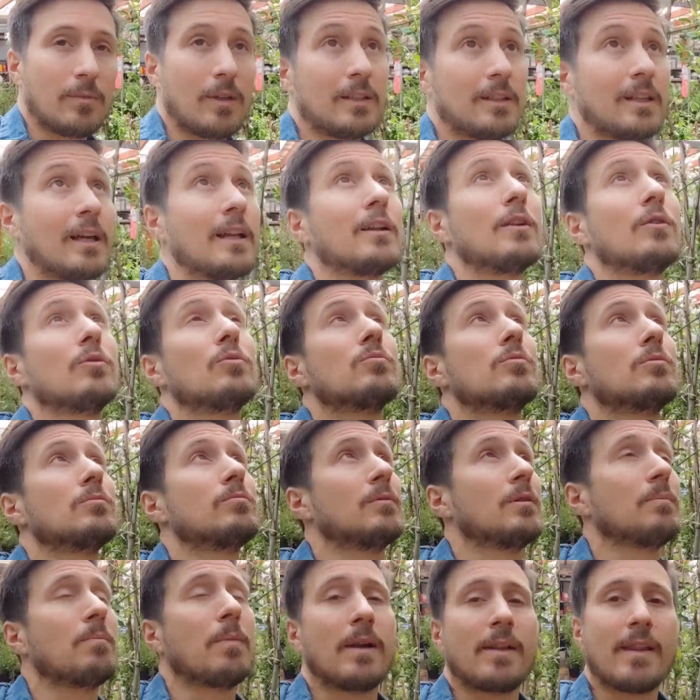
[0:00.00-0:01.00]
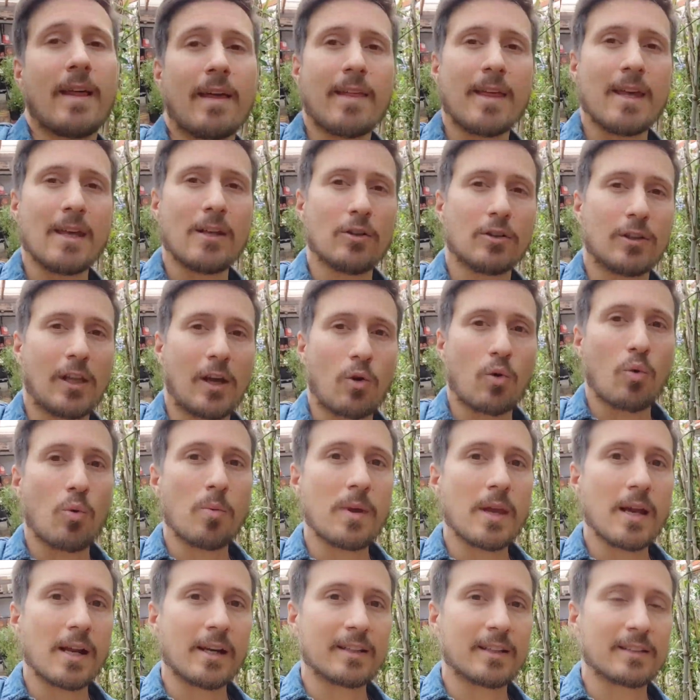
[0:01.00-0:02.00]
están en un invernadero, están
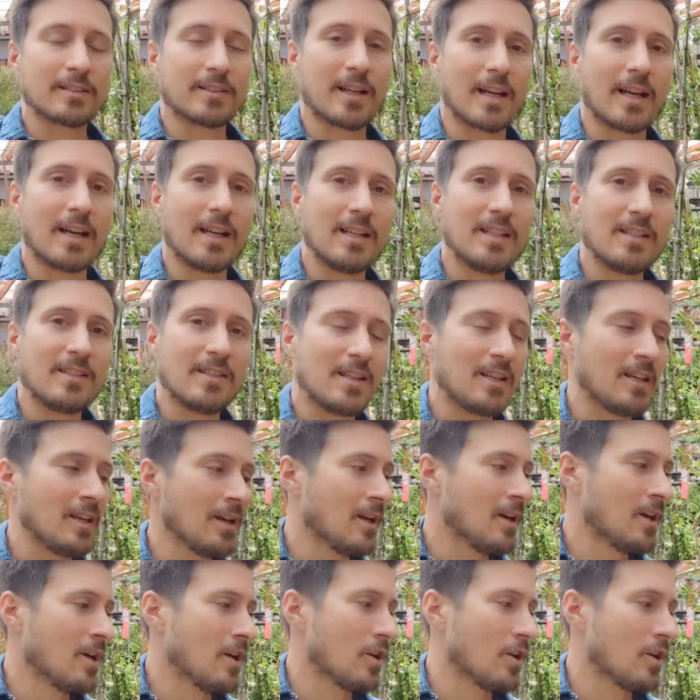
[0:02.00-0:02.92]
cubiertas acá en Isi.